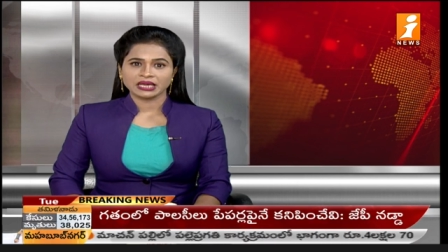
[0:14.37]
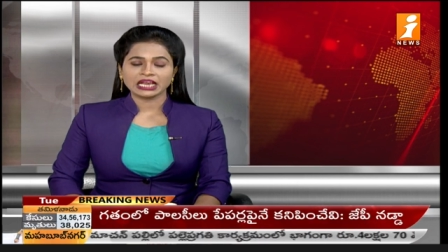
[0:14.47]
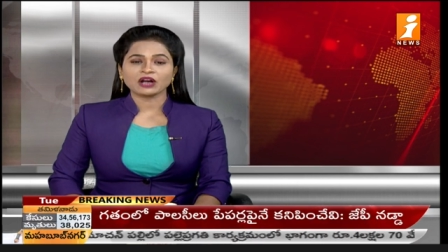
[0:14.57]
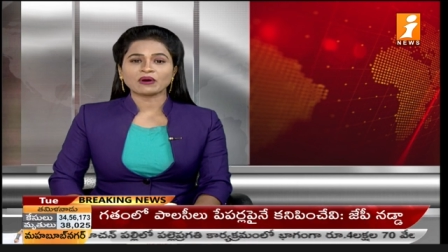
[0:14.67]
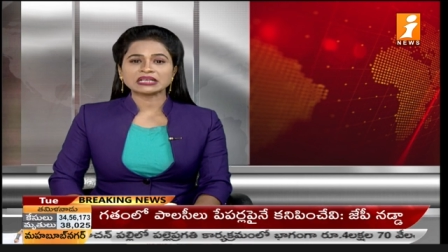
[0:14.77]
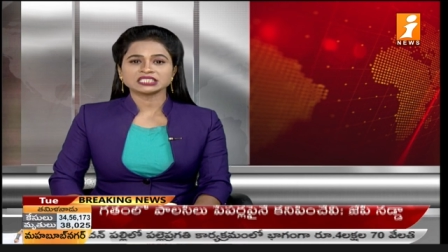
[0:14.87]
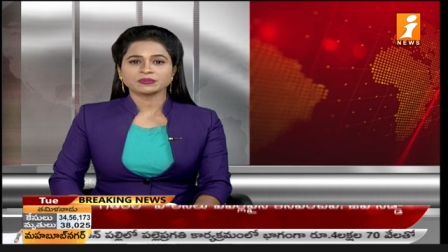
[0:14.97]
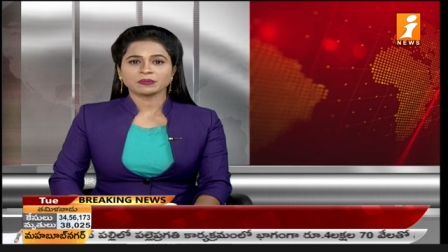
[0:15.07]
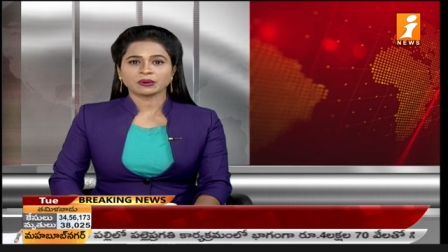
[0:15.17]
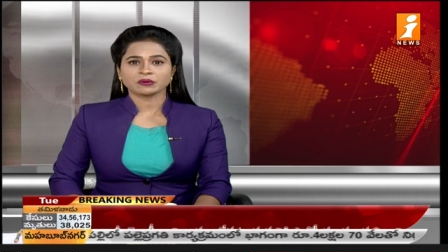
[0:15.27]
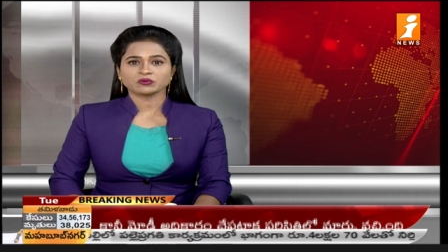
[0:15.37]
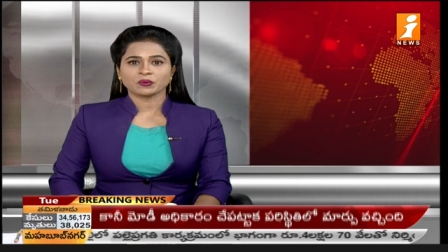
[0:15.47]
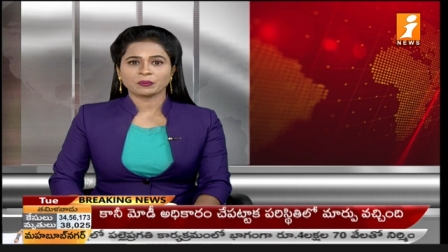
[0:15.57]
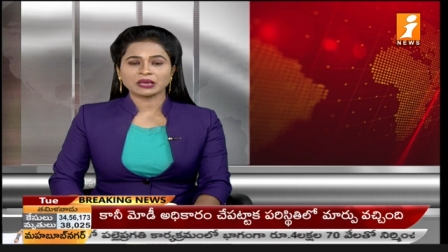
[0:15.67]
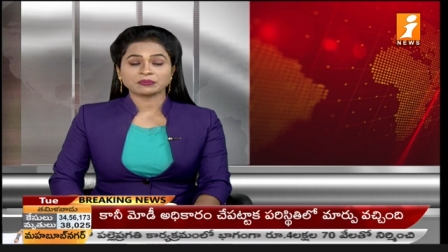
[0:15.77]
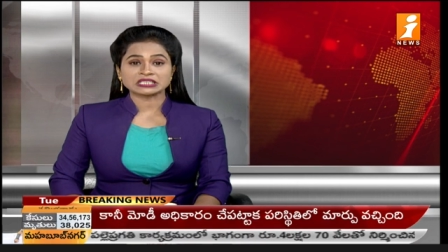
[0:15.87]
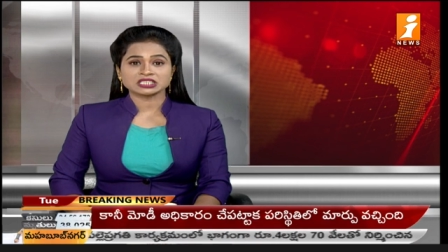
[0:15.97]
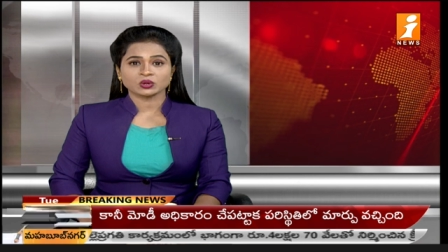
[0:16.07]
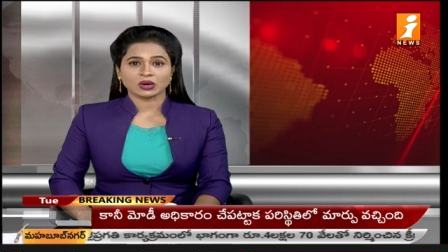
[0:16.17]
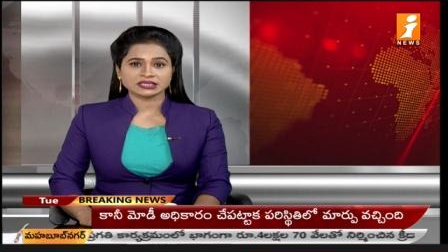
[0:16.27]
ఇక వైసీపీ ప్రభుత్వంపై
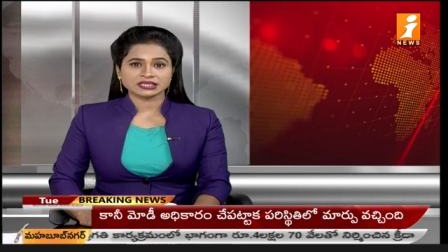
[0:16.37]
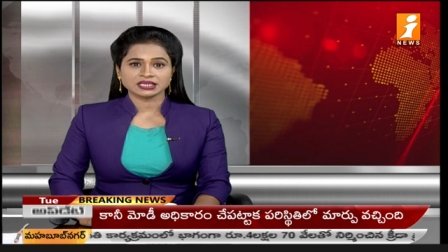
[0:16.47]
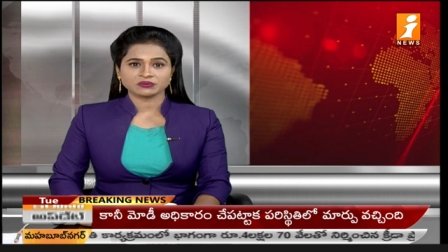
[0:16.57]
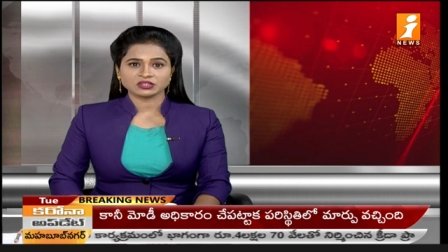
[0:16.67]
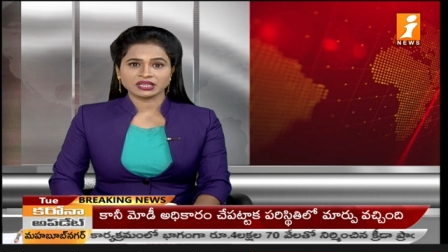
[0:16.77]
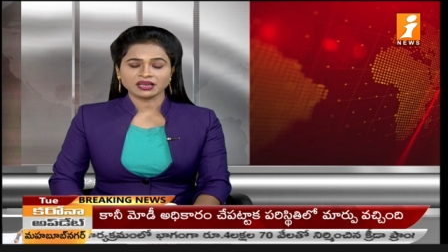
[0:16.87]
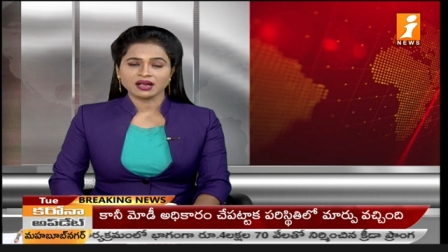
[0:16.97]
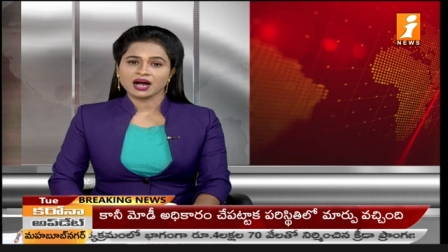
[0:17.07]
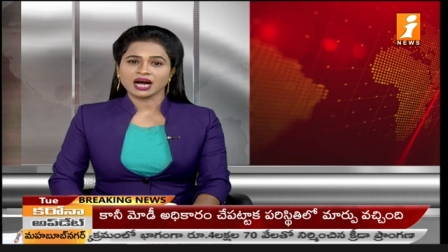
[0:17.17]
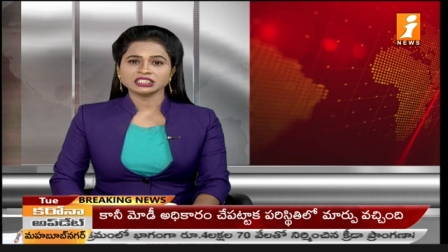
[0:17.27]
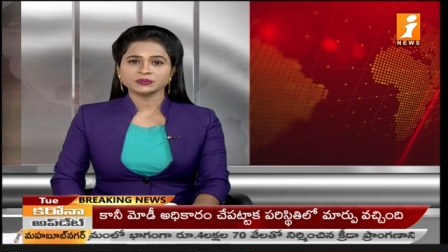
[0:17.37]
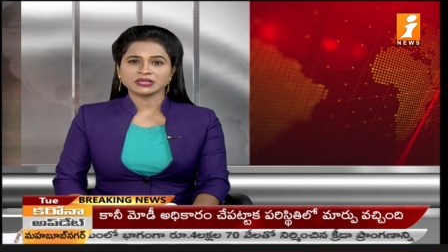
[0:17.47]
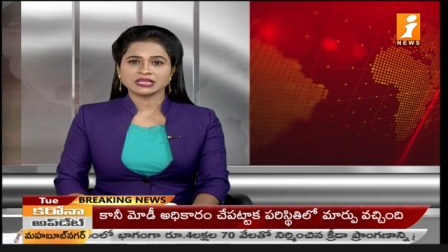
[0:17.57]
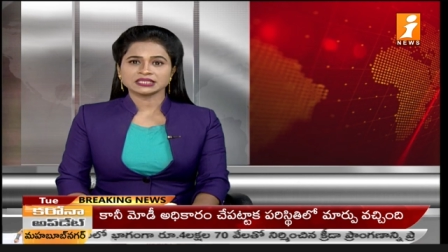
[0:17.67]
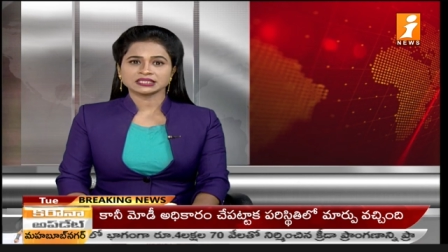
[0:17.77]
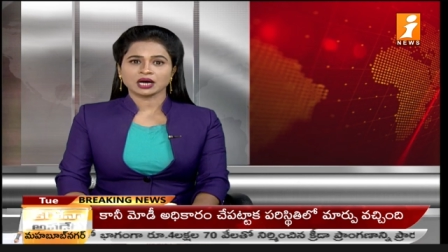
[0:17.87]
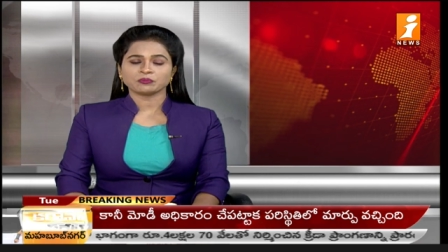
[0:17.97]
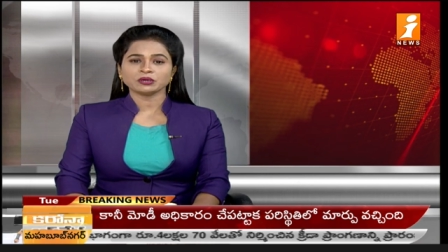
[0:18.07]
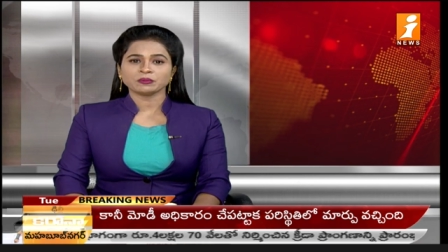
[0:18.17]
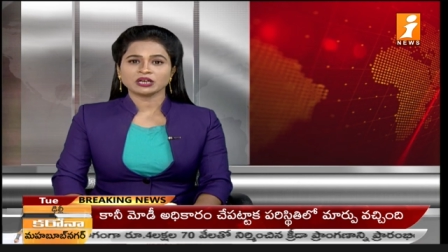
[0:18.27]
ప్రజల్లో అసహనం ఉందని ఆంధ్రప్రదేశ్
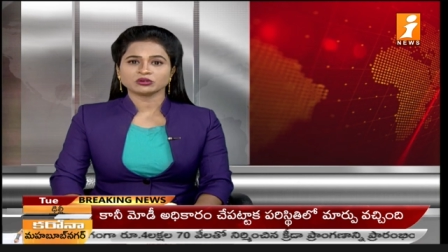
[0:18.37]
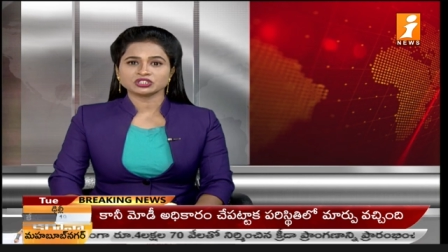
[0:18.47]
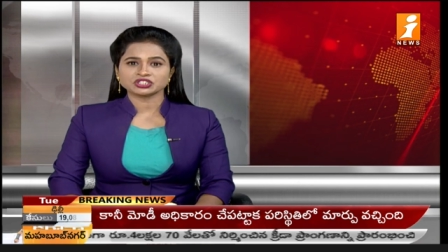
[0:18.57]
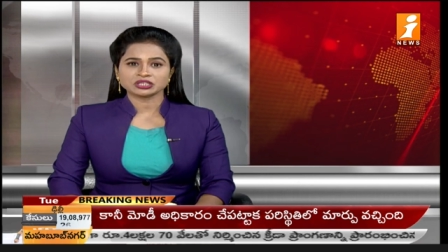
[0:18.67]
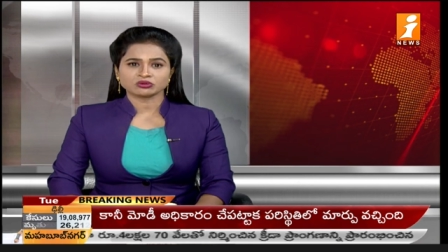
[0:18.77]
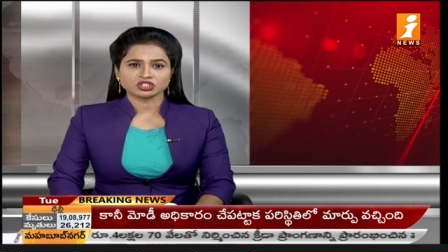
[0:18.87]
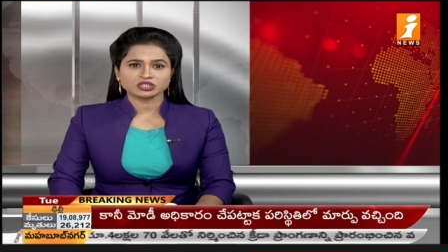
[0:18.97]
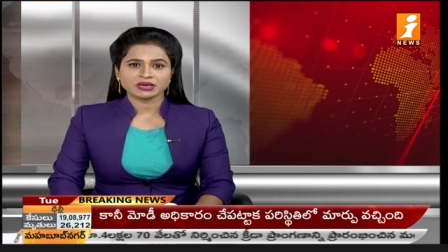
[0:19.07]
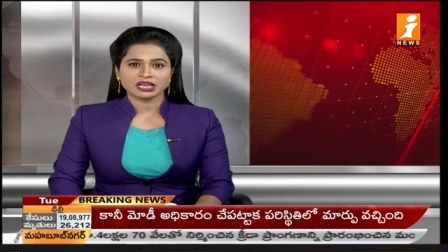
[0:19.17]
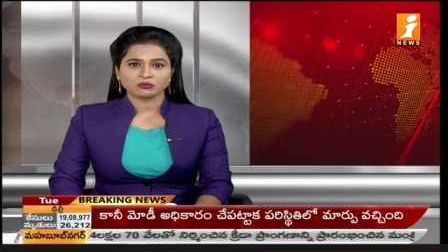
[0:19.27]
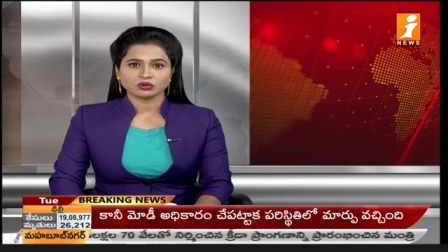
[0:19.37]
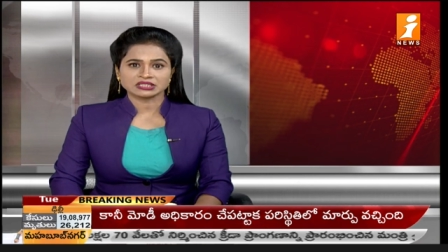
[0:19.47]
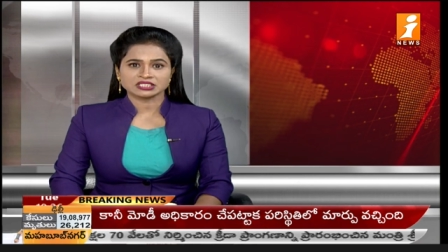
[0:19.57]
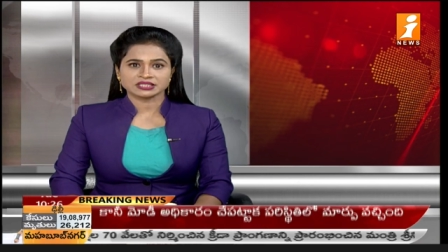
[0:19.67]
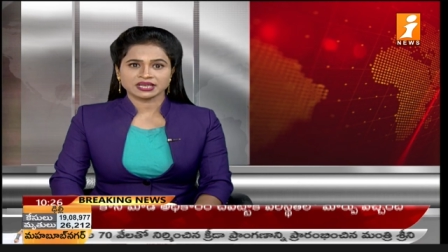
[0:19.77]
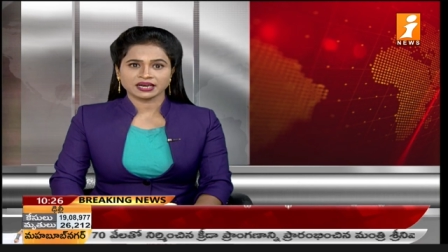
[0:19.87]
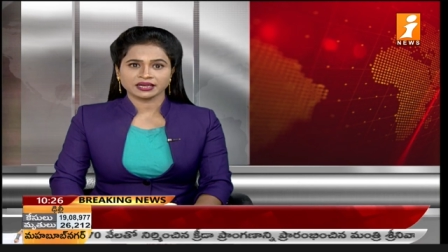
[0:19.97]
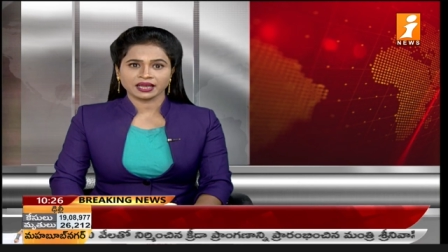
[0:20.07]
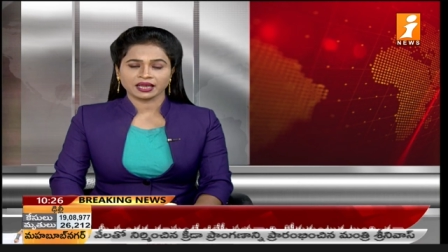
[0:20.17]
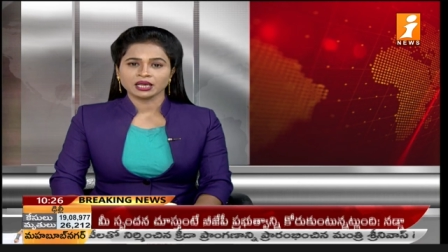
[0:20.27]
అప్పుల పాలు నుంచి కొంచెమైనా ముక్తి చెందాలంటే